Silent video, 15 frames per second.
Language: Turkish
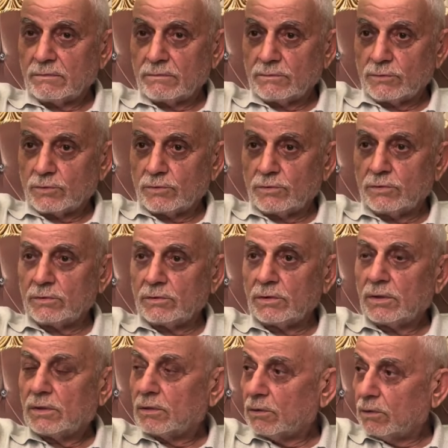bütün
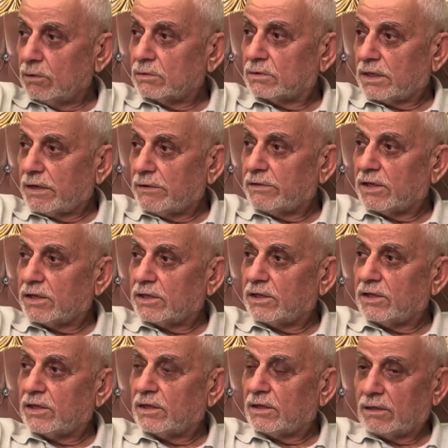o tevhid
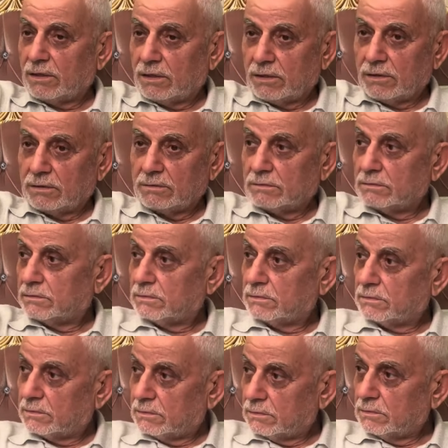ettiği
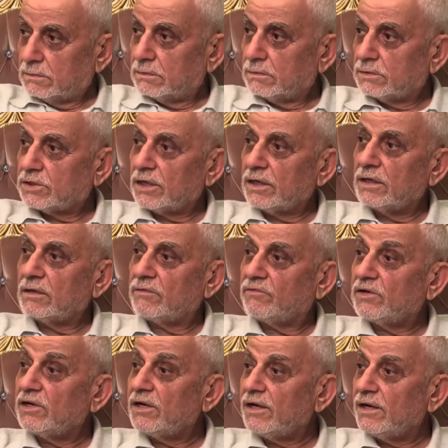şeyi,
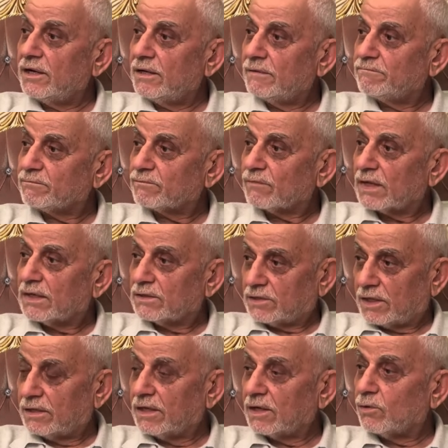fiili
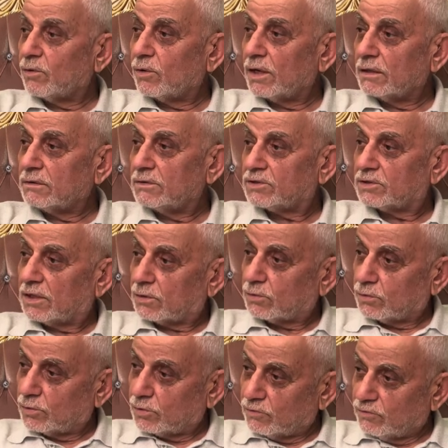sendeki olan ister
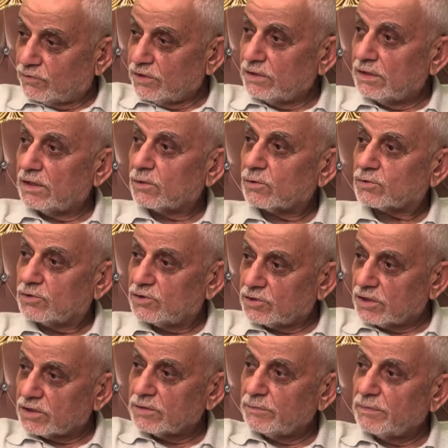ruhunun fiilleri olsun,
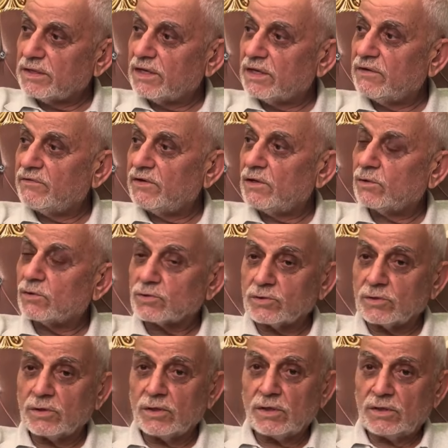isterse bedeninin fiilleri
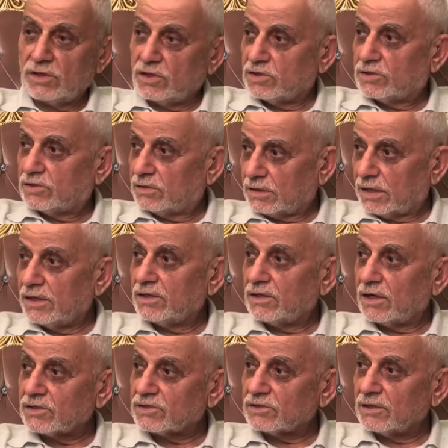olsun. ikisi aynı
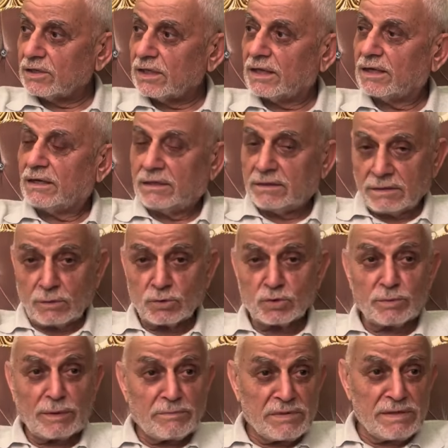aslında. O
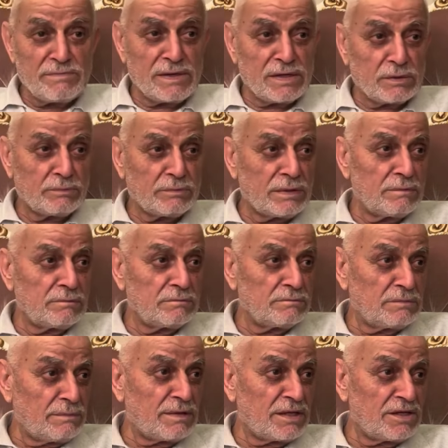zaman bilmeye, bil,
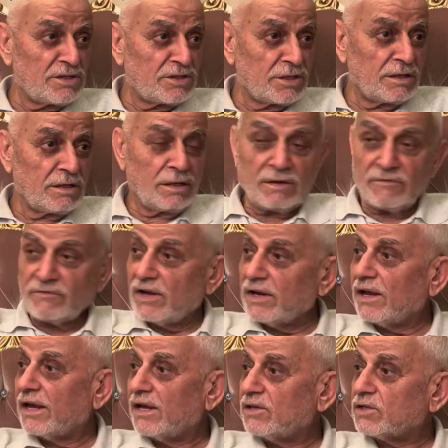bilmediği için
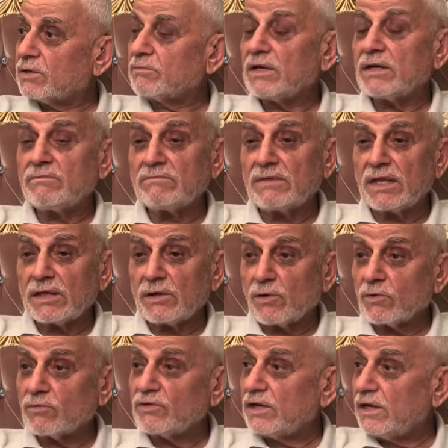fena edecek. Benim de
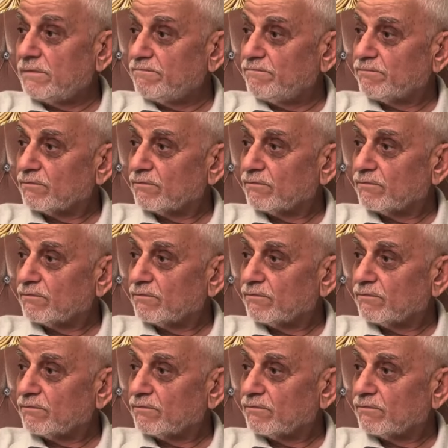yok fiilim.